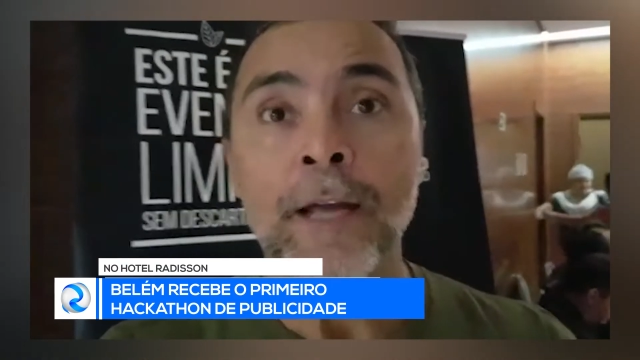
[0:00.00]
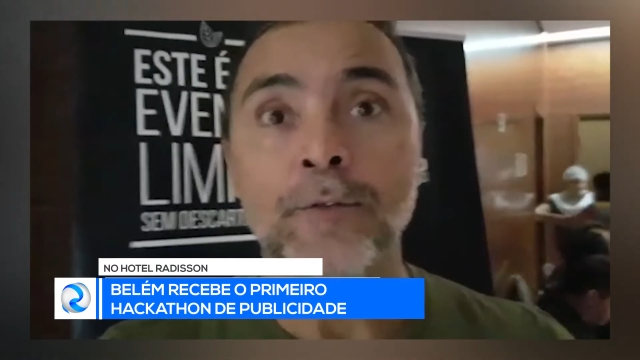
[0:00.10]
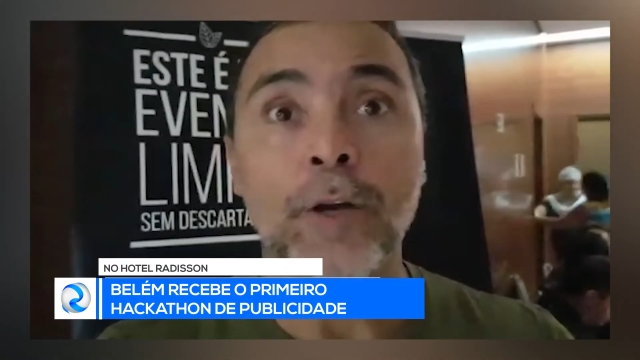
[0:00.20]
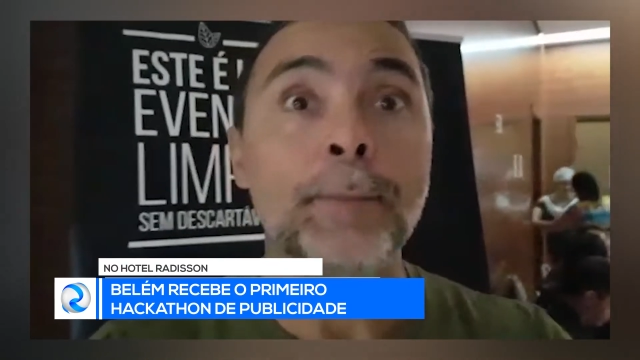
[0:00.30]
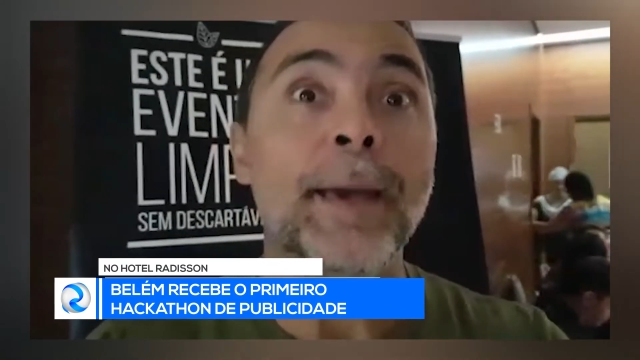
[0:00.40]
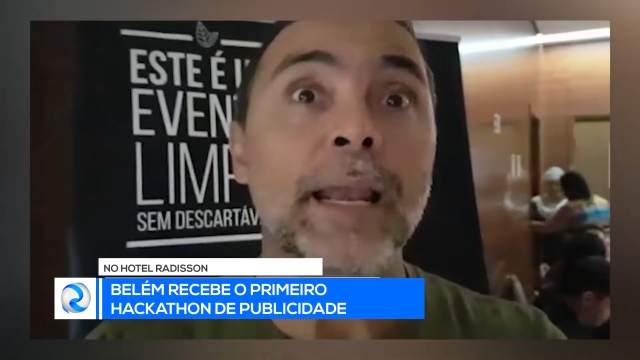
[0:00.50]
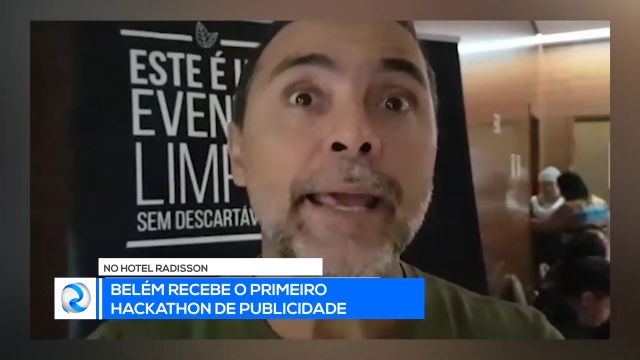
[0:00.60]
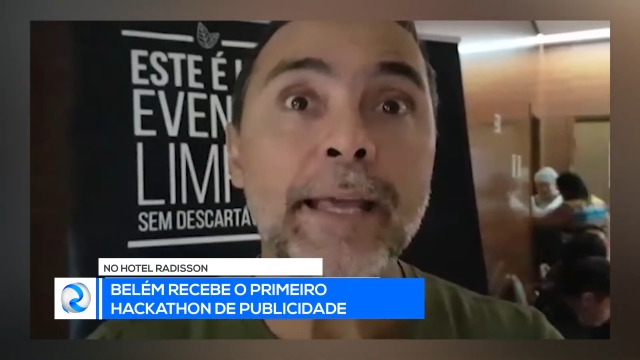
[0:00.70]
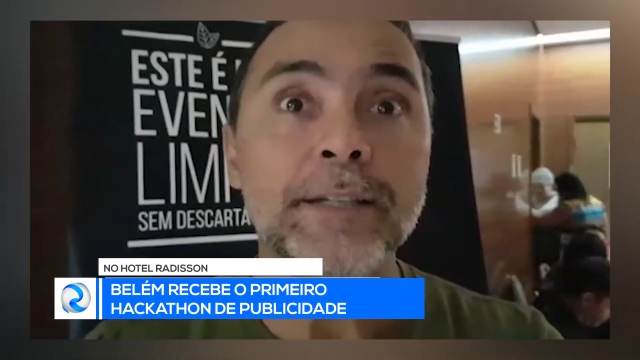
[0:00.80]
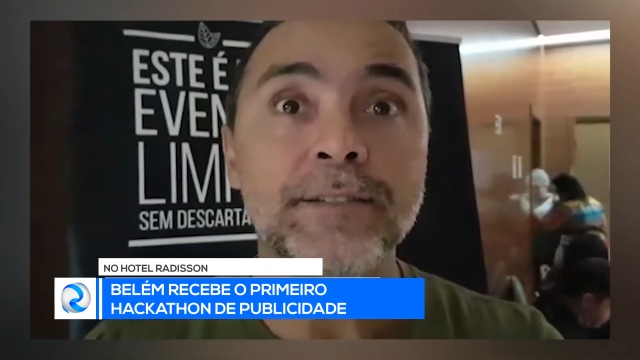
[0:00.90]
só que
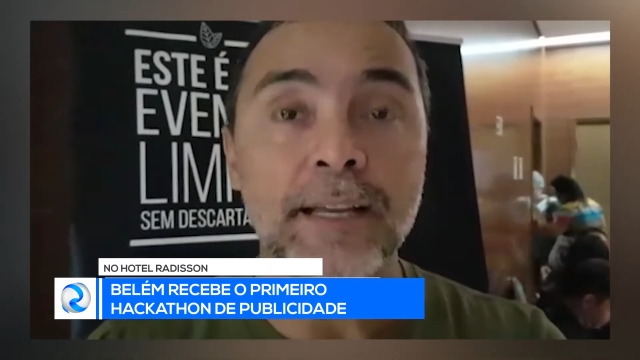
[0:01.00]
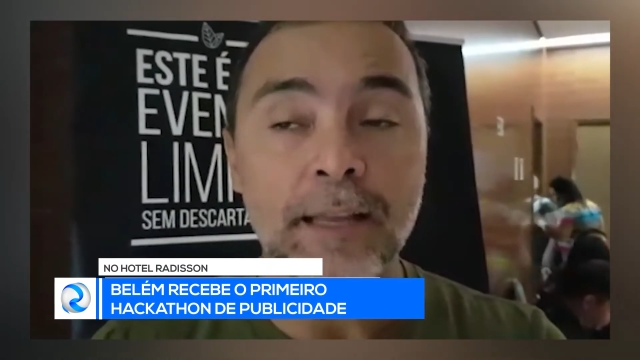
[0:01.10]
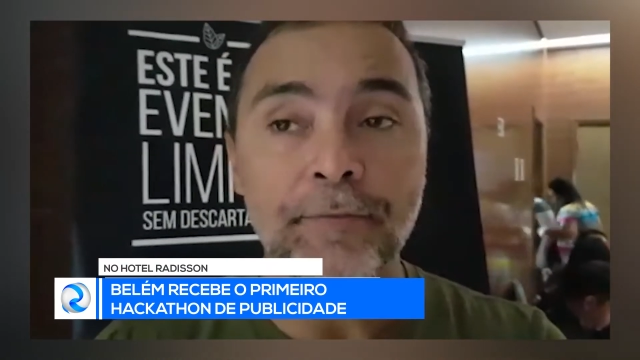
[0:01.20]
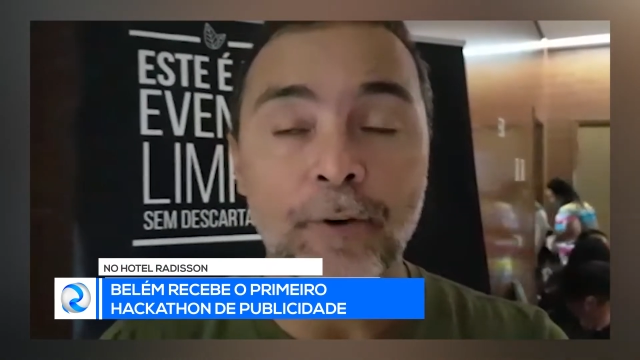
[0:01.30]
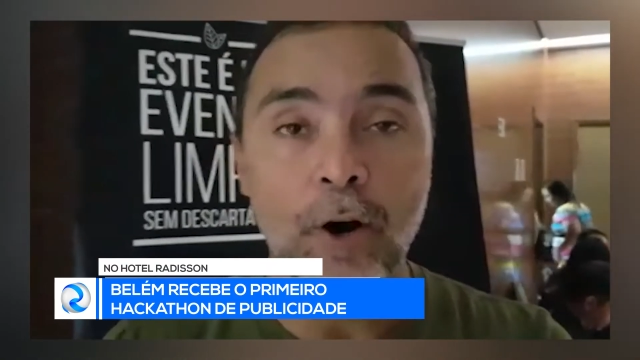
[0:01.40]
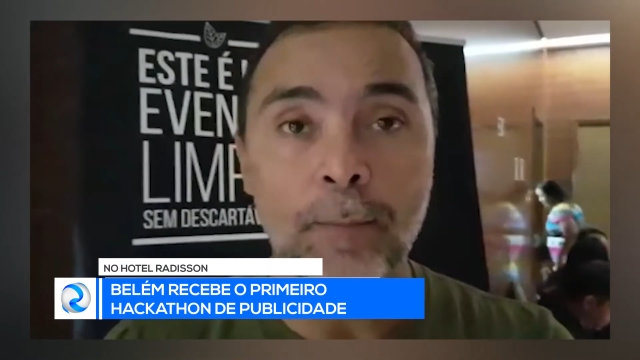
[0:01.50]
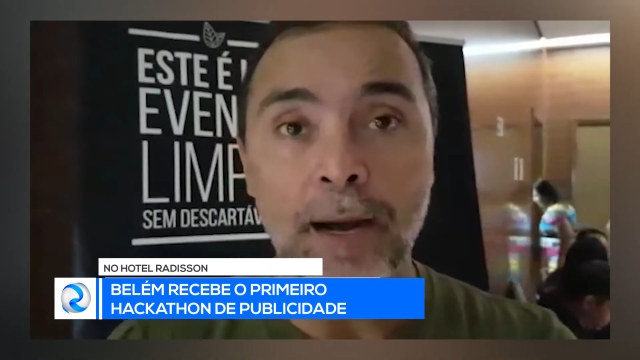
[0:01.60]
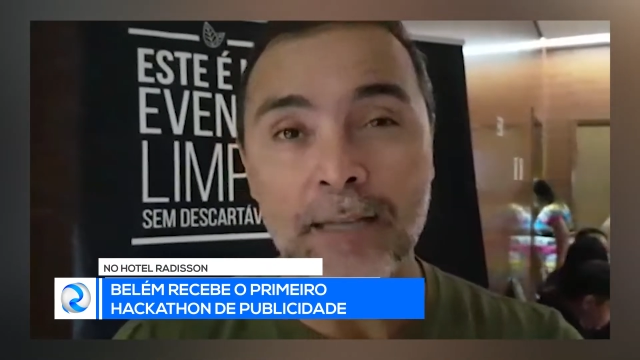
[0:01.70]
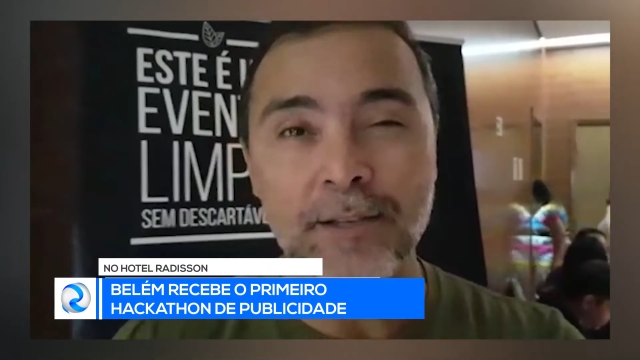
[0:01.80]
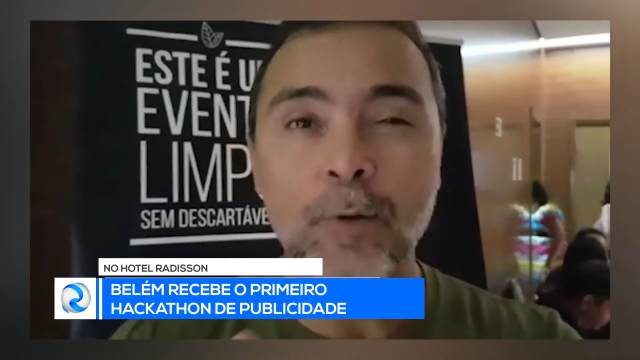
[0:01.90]
Belém, de certa
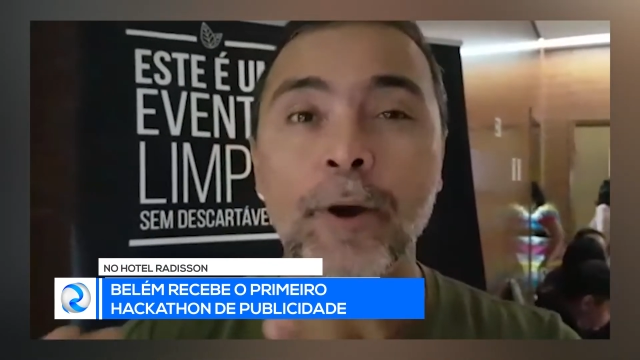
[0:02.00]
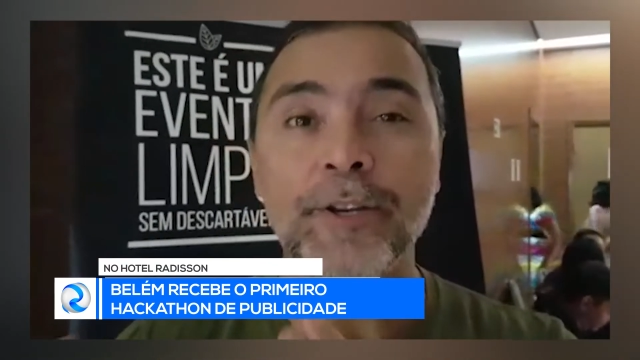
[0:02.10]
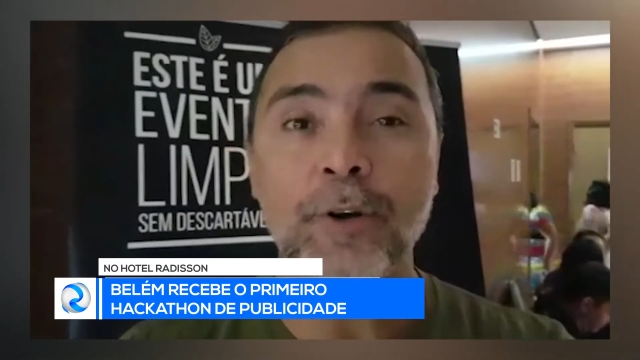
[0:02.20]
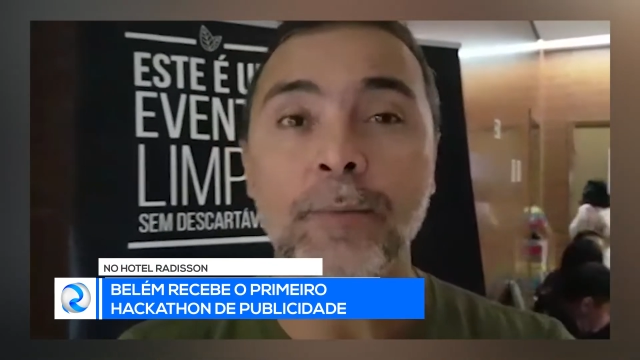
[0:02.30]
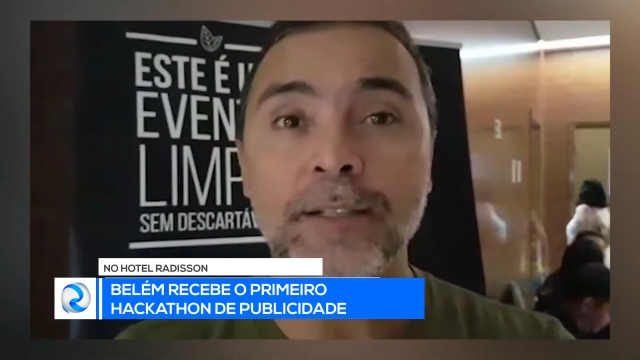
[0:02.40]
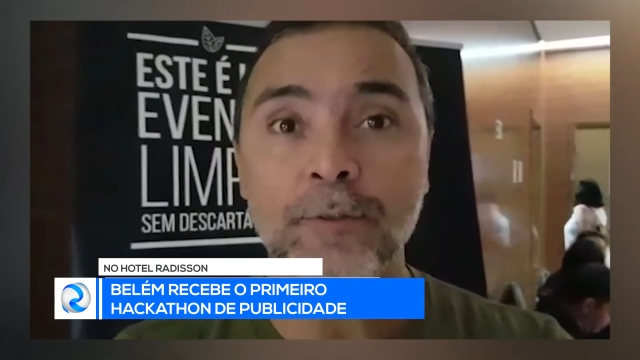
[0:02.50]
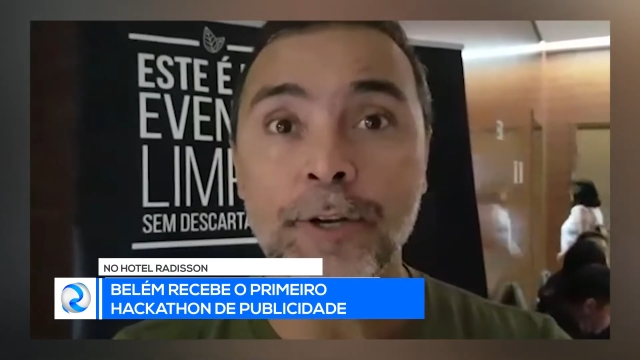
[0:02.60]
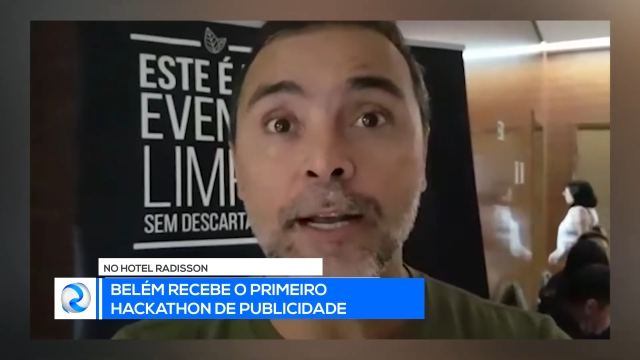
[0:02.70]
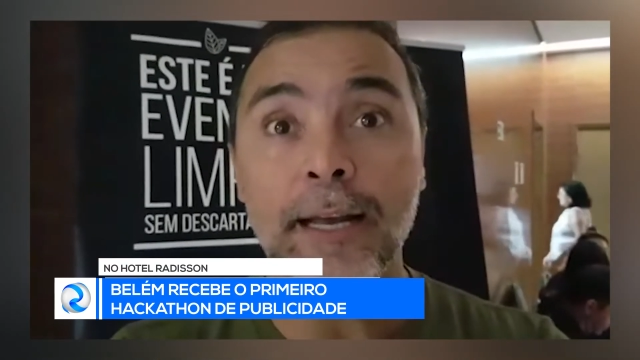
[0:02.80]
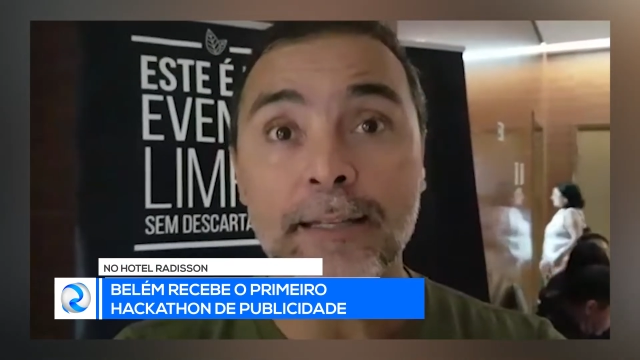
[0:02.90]
forma, assim como a região
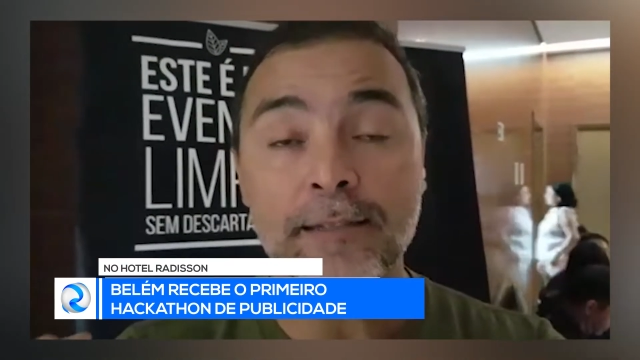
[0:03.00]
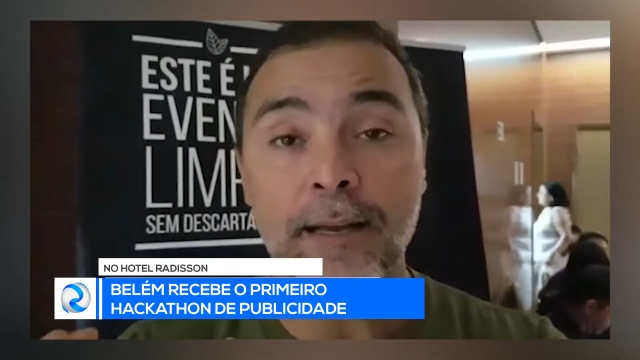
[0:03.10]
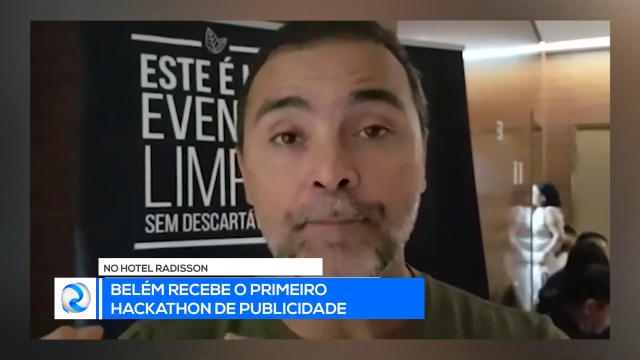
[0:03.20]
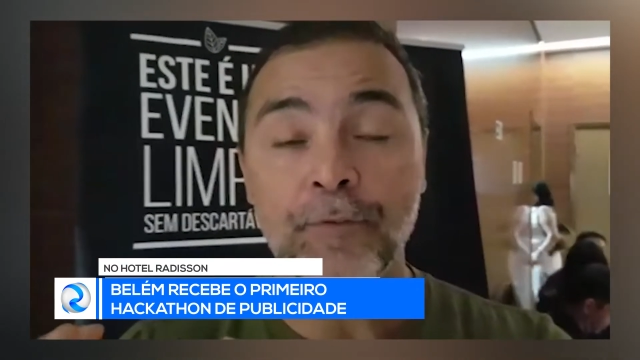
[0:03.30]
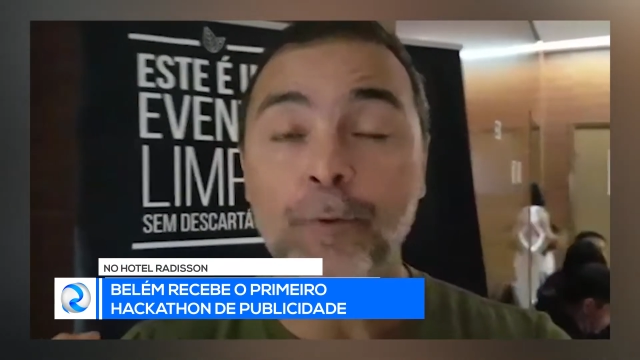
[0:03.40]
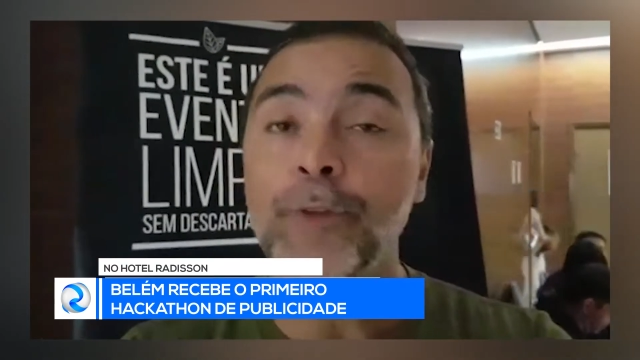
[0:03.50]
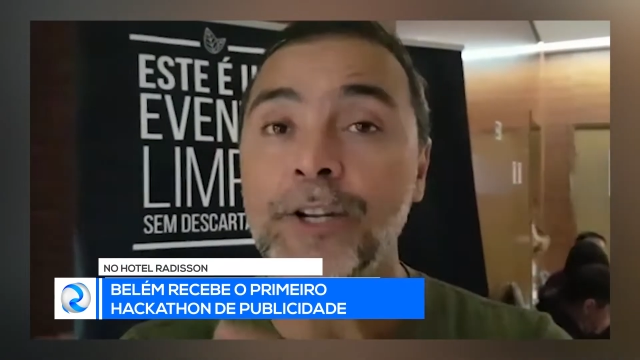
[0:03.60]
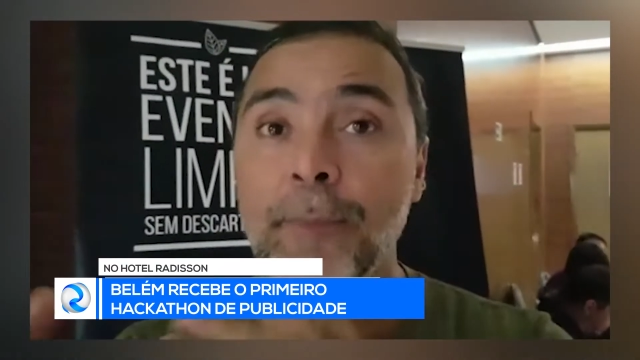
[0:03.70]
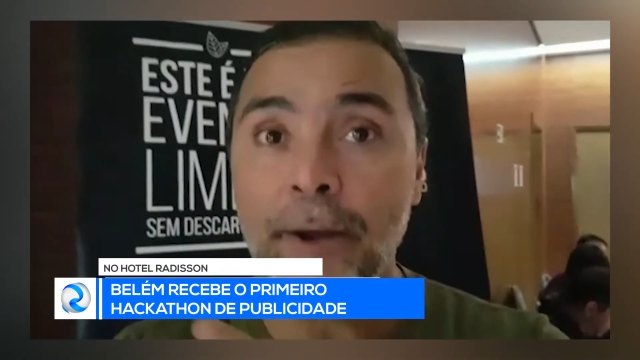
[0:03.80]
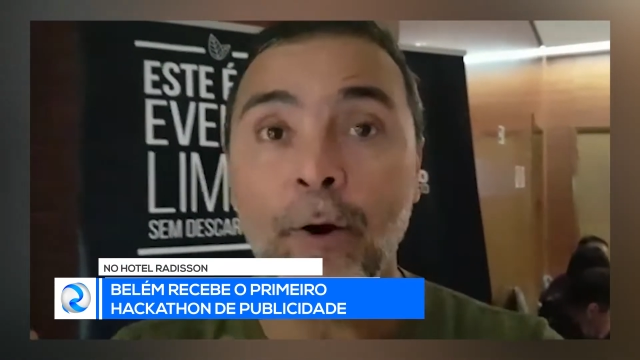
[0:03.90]
amazônica, essa
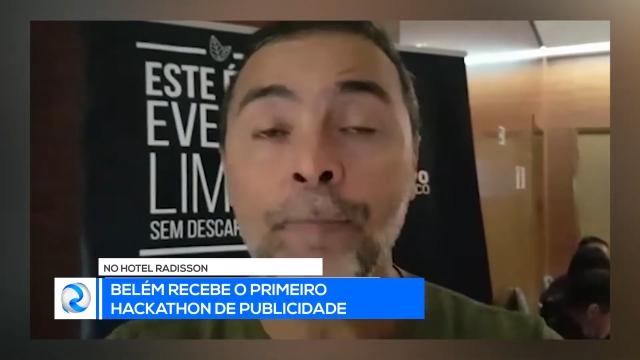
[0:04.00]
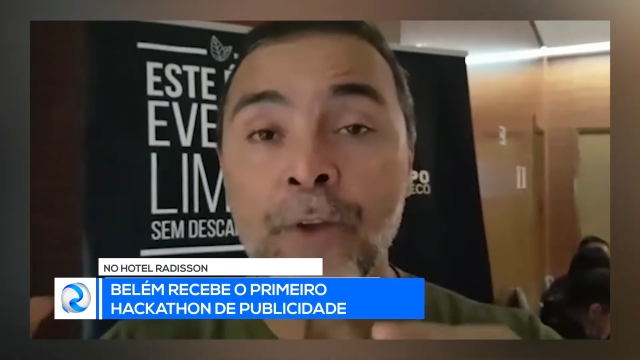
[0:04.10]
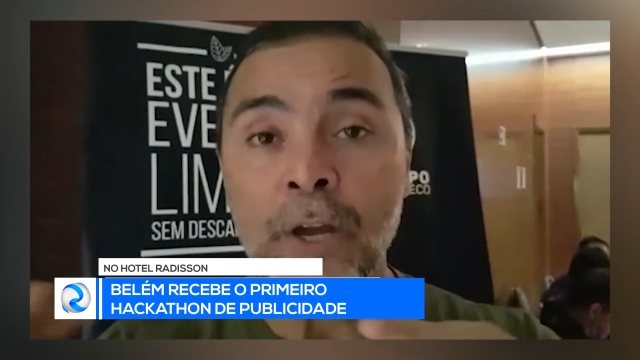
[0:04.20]
dificuldade é maior.